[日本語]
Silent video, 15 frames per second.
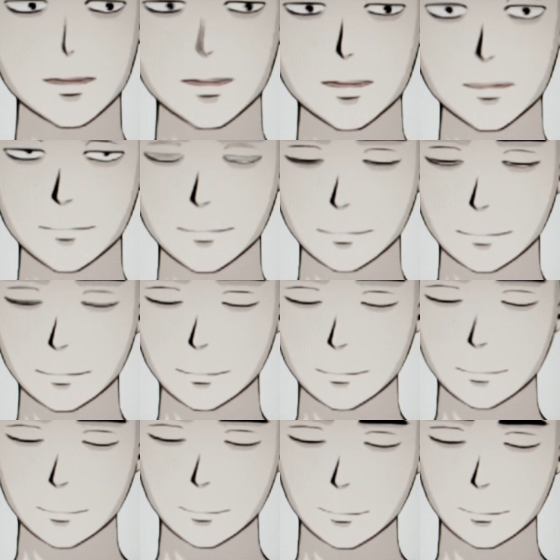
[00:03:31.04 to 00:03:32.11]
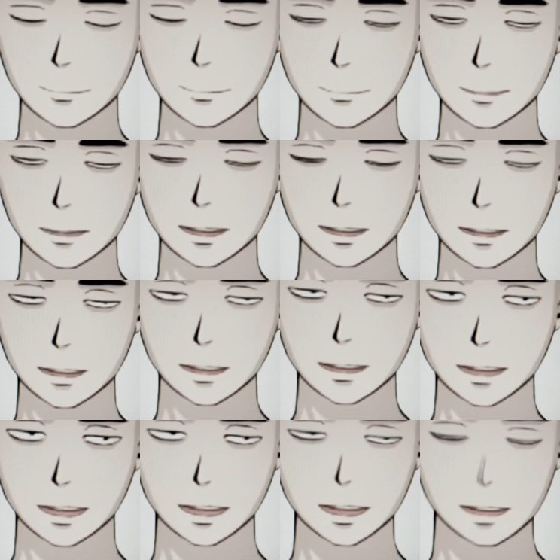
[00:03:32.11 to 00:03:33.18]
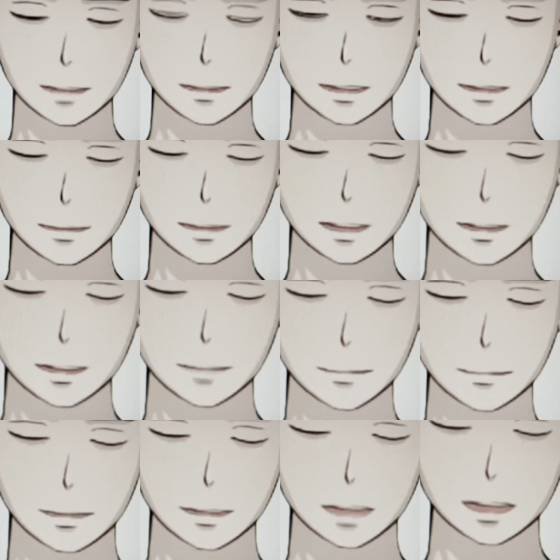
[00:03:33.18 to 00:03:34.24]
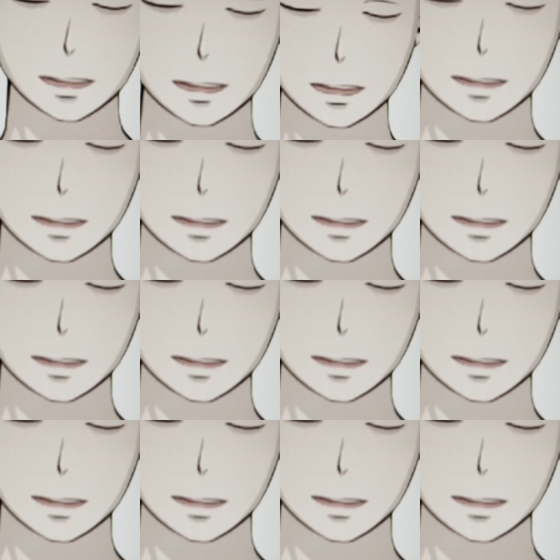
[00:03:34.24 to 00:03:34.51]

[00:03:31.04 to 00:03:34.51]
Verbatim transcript: すると難しいですね。私が常々言ってるように、う